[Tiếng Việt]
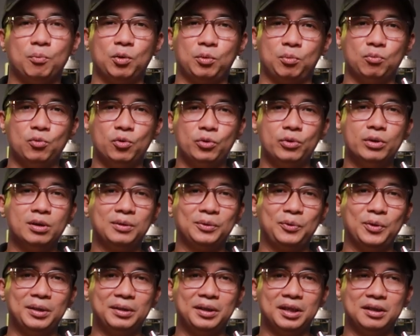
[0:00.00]
một mùi hương
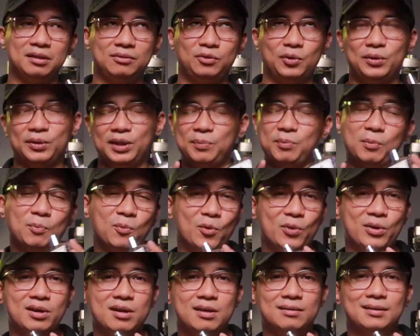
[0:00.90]
tuyến tính tuyến tính một
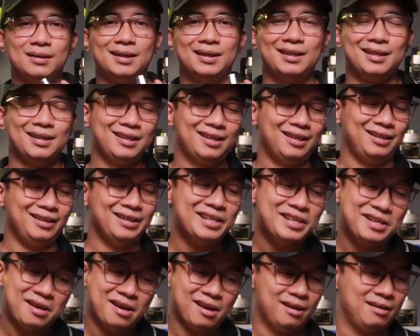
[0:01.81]
mùi hương
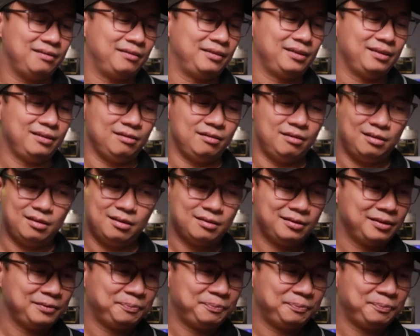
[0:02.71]
linear đó